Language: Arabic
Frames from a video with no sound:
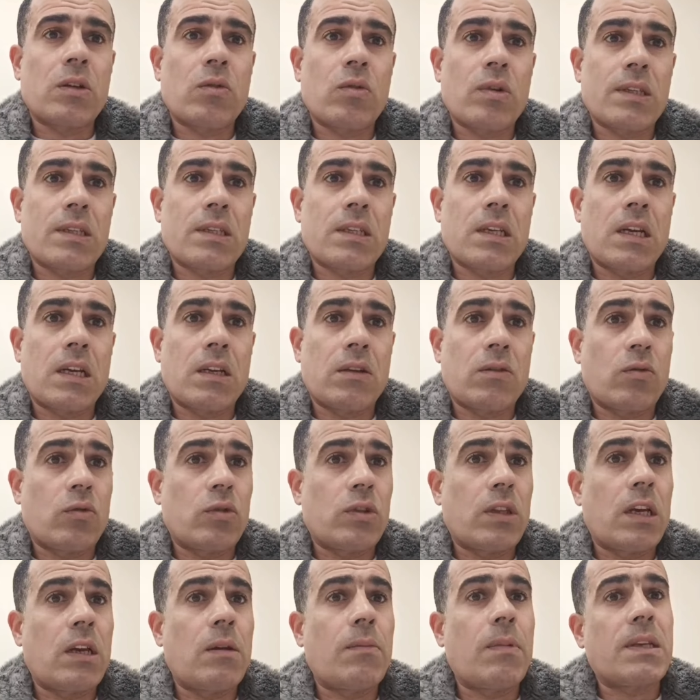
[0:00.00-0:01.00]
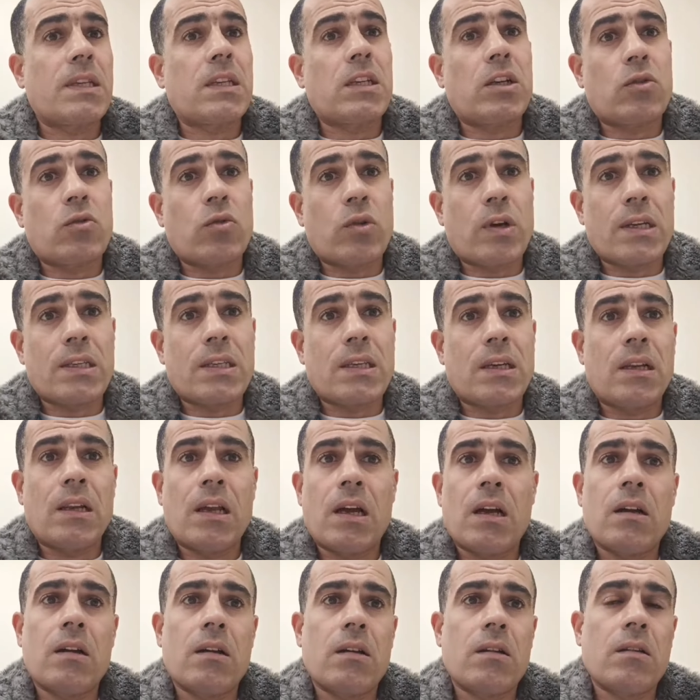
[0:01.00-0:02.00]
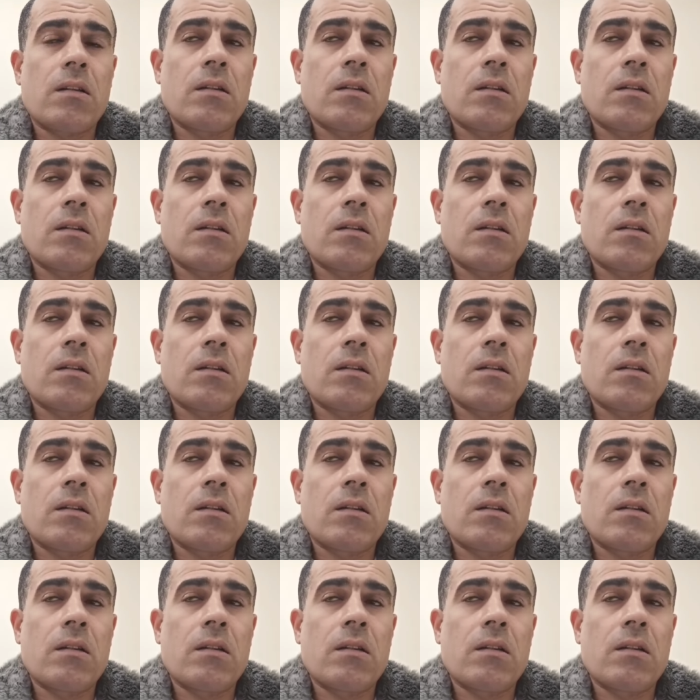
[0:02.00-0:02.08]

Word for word: الوزان وده يبقى سعره كذا لا